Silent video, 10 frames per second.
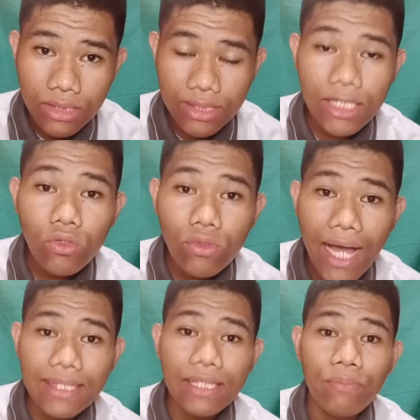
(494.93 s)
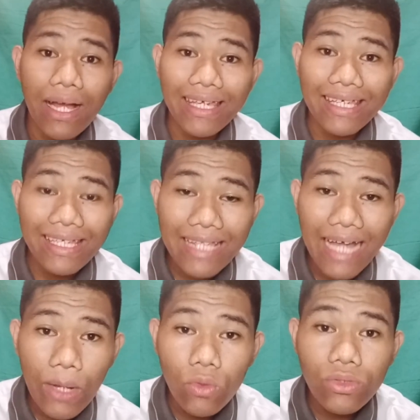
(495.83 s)
Dito natin
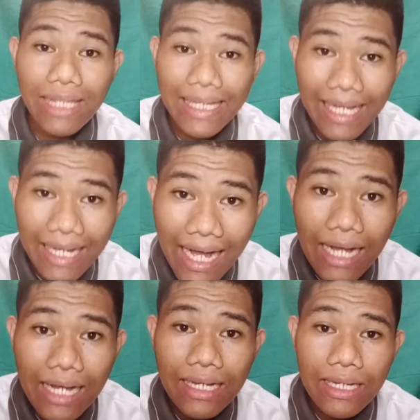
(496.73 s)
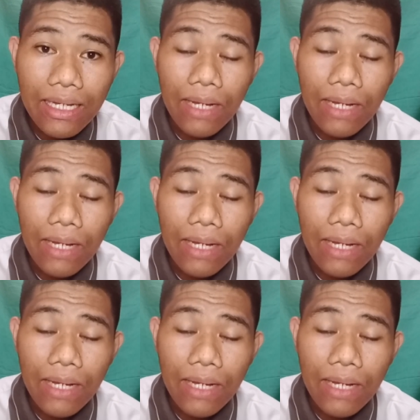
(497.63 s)
makikita kung talagang